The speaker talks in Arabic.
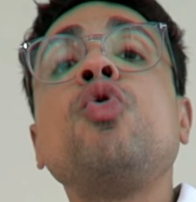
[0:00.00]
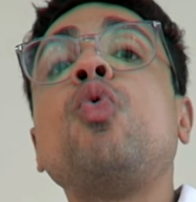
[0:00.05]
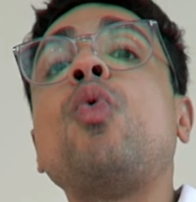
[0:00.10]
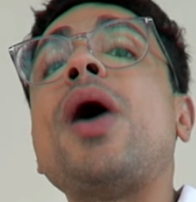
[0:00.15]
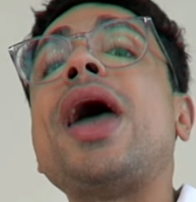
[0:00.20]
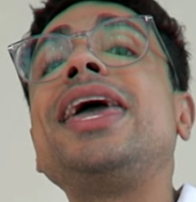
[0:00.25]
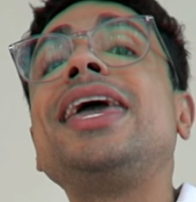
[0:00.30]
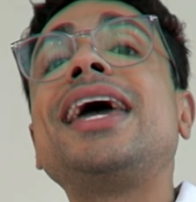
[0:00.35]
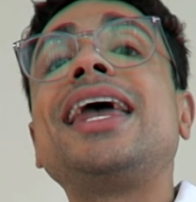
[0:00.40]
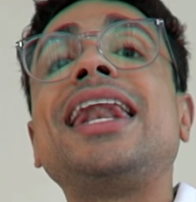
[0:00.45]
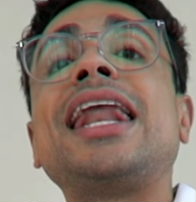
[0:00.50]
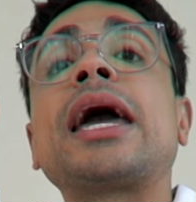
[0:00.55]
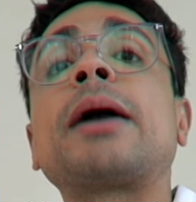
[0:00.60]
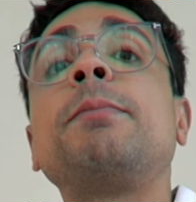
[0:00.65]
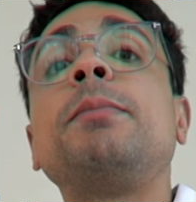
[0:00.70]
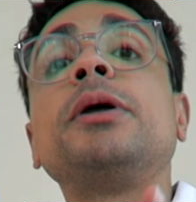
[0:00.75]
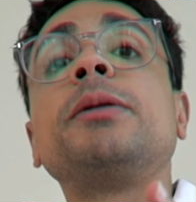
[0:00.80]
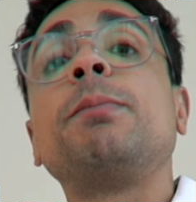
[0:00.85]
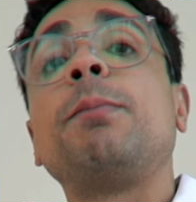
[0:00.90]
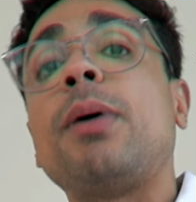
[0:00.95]
وهي
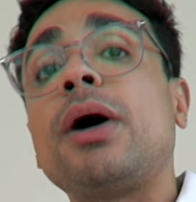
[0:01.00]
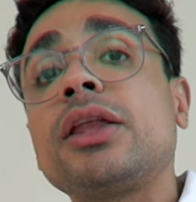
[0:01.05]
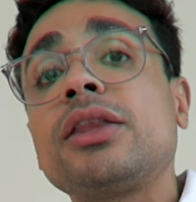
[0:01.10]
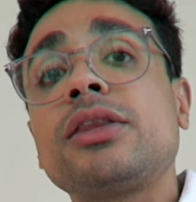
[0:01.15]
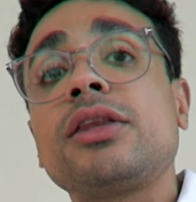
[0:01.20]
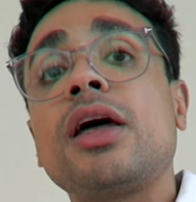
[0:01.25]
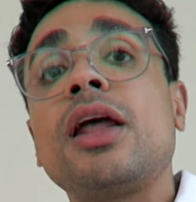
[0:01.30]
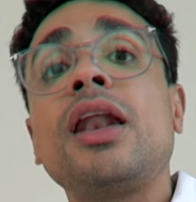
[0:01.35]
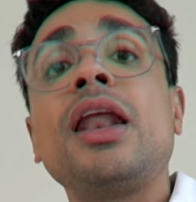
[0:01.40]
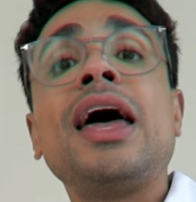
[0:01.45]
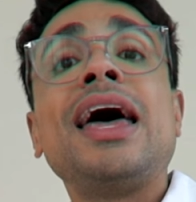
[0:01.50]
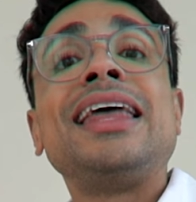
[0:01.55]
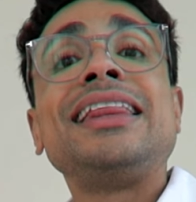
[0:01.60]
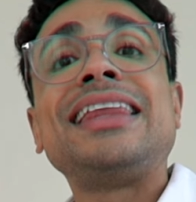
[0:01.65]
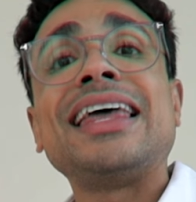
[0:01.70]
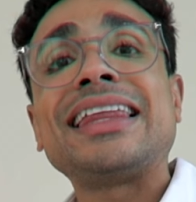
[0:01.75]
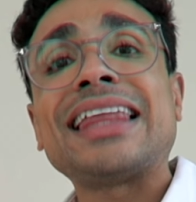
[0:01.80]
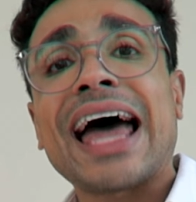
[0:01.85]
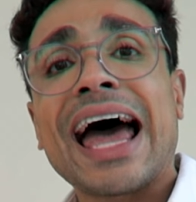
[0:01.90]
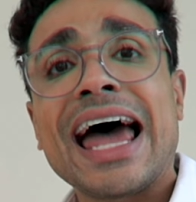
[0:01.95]
انك بتبطل
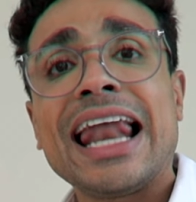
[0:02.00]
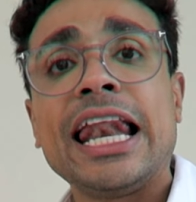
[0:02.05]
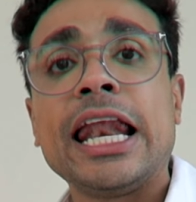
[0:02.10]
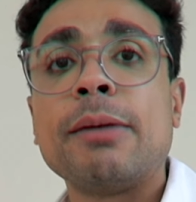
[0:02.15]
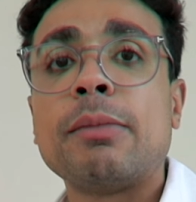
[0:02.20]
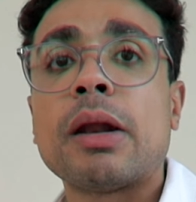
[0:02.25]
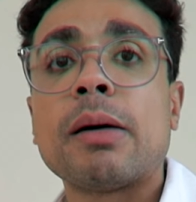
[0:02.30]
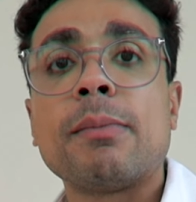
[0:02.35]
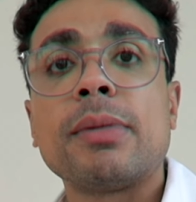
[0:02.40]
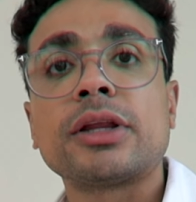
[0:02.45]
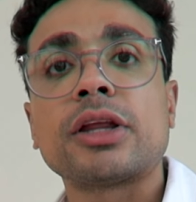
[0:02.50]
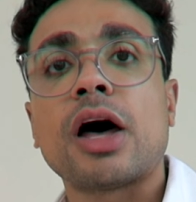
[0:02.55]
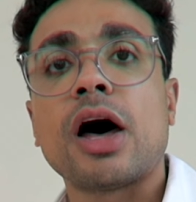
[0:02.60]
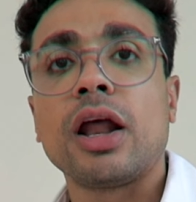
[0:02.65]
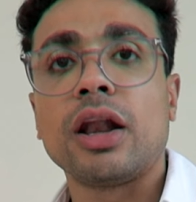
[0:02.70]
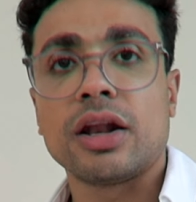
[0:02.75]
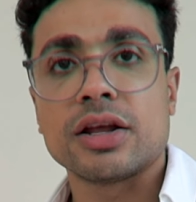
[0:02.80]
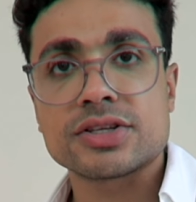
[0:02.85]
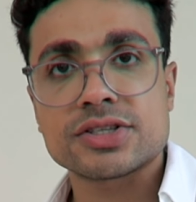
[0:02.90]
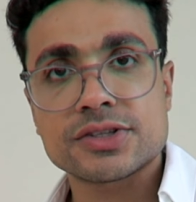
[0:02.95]
تتعلم لما
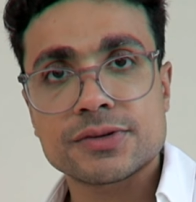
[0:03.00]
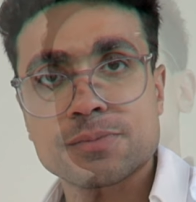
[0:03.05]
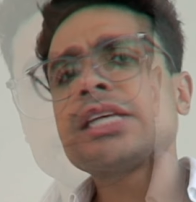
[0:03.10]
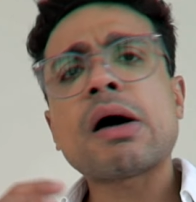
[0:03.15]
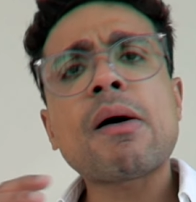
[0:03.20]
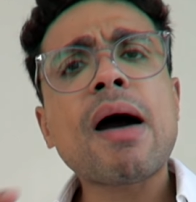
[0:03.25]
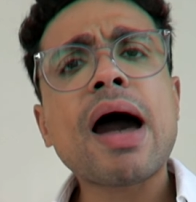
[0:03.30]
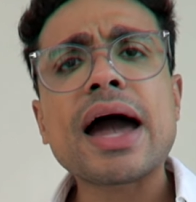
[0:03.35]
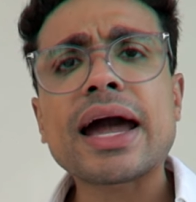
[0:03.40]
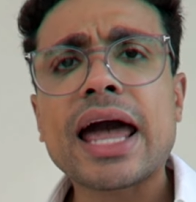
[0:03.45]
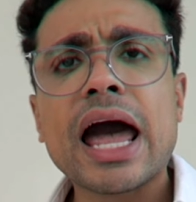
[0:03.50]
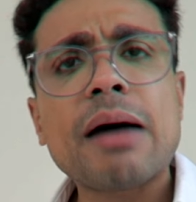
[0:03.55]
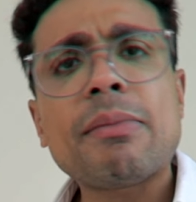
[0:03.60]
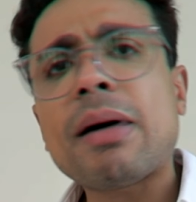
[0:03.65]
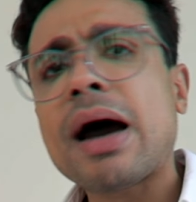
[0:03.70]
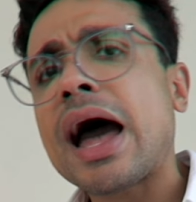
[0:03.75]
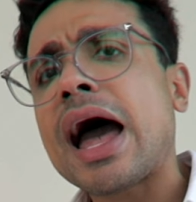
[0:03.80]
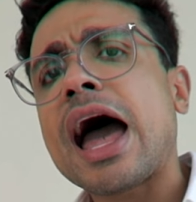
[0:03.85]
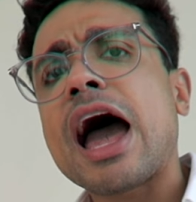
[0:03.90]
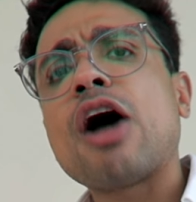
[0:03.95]
تخلص سواء
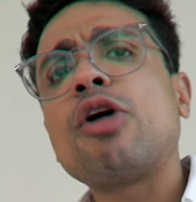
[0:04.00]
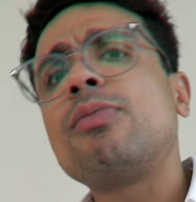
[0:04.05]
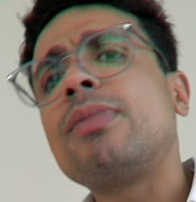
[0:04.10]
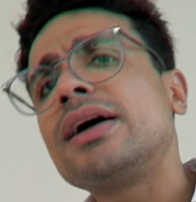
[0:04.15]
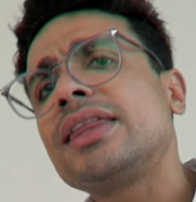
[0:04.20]
جامعه او